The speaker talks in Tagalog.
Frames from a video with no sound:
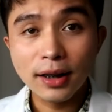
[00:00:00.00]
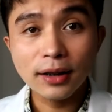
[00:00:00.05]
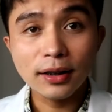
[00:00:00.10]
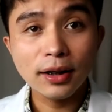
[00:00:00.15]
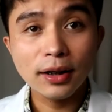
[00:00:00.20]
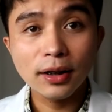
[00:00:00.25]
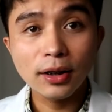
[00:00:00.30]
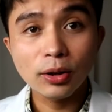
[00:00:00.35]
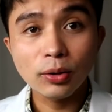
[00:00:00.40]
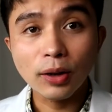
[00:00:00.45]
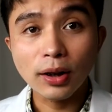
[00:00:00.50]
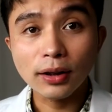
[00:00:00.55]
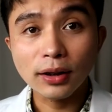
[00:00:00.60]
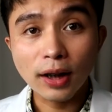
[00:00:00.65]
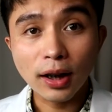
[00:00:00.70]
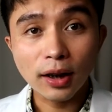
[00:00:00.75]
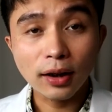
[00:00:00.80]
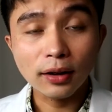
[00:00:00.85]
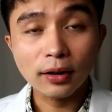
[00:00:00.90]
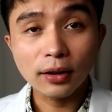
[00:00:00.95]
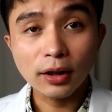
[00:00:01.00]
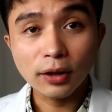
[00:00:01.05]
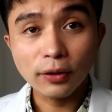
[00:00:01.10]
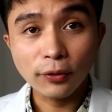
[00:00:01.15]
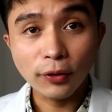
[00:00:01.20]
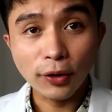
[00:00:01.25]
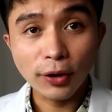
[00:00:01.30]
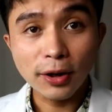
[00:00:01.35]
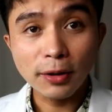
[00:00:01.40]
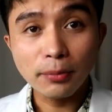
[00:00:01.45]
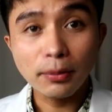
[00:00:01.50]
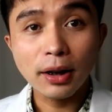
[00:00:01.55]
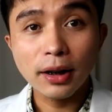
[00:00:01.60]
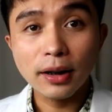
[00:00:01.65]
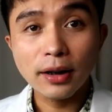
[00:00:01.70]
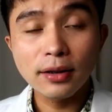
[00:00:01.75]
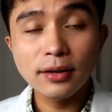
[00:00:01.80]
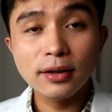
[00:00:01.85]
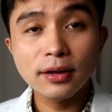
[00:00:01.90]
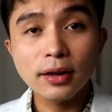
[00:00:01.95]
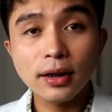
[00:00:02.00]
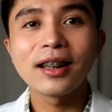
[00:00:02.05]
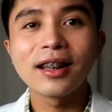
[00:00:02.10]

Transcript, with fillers: natin to attack that foreign bodies